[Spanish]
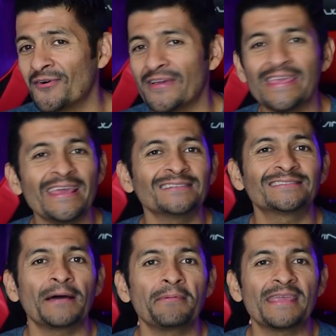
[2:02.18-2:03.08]
y
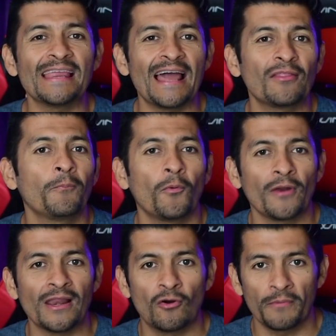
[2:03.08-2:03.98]
hasta vigilado por
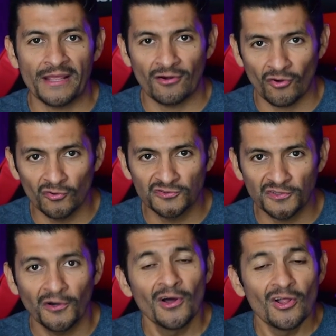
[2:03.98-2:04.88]
el gobierno
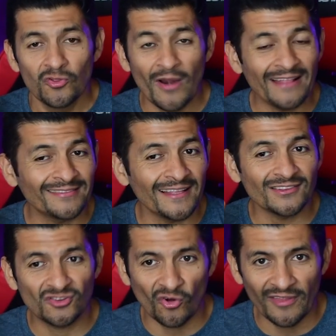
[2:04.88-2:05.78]
ruso durante
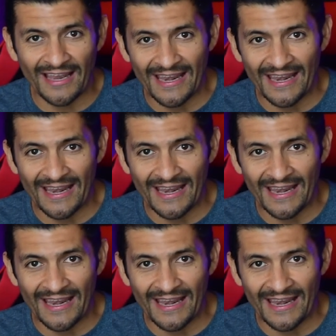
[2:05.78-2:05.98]
toda la